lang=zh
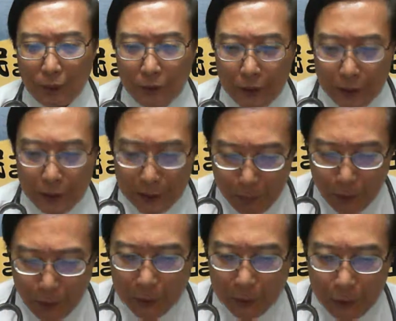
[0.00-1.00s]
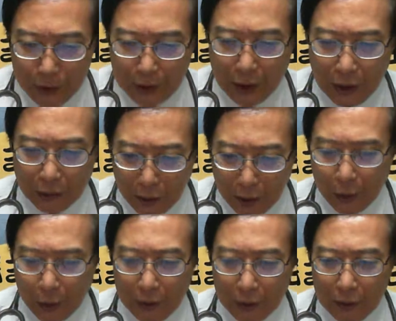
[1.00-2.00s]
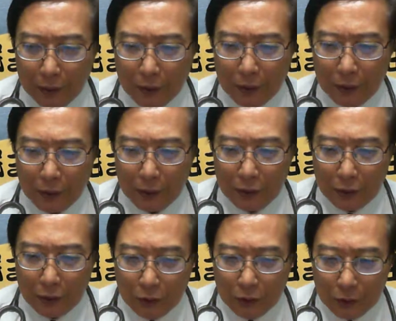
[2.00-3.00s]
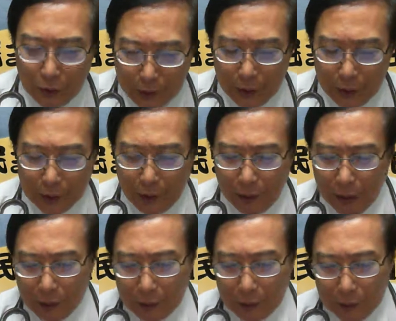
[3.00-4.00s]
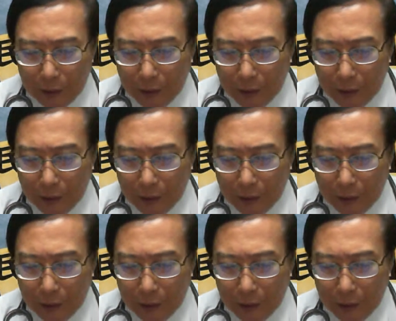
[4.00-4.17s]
有一个查甫人对二楼跳来，搁一个查某人。